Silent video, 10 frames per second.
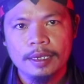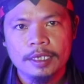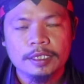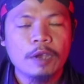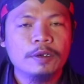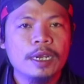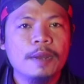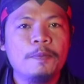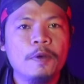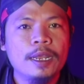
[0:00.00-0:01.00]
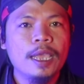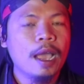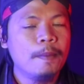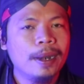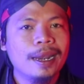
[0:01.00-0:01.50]
saudara
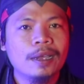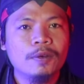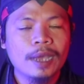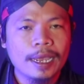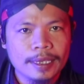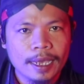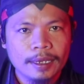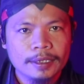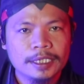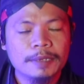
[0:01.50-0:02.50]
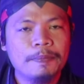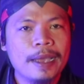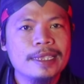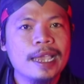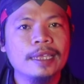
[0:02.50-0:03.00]
boleh melakukannya
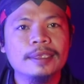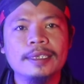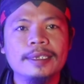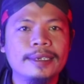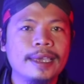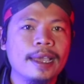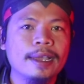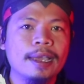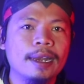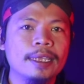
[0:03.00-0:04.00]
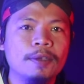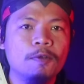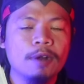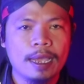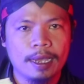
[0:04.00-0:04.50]
sebanyak tiga kali
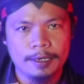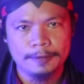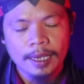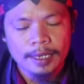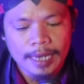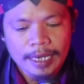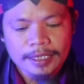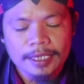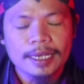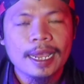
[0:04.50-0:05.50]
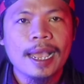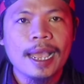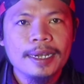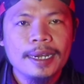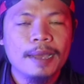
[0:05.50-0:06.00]
ulangan. Dan setelah
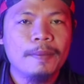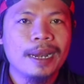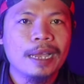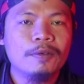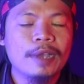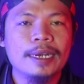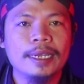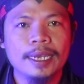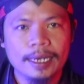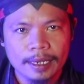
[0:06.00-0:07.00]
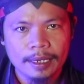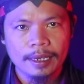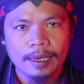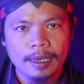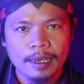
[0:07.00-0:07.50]
Anda melakukan ini,
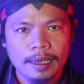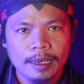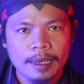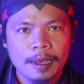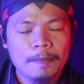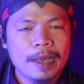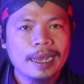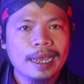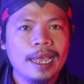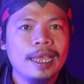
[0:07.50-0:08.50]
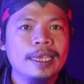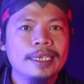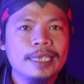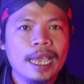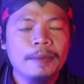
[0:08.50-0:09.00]
maka
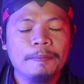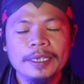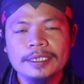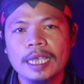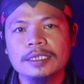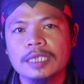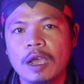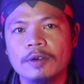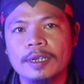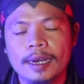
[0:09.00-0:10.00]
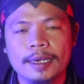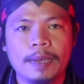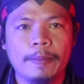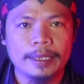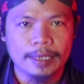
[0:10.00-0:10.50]
yang bisa saudara
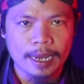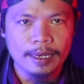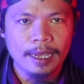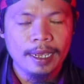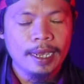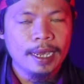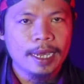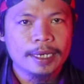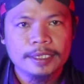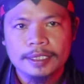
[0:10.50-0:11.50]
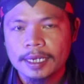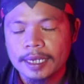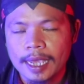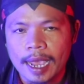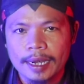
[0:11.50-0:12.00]
dapatkan,
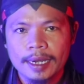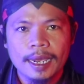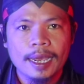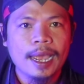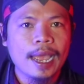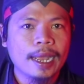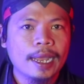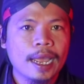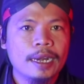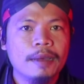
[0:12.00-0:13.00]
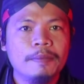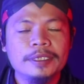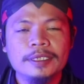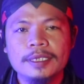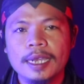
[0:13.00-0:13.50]
rezeki Anda akan
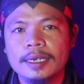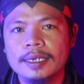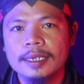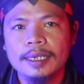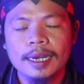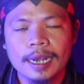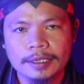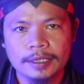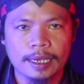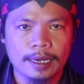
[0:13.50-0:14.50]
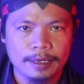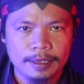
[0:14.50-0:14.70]
menjadi lancar.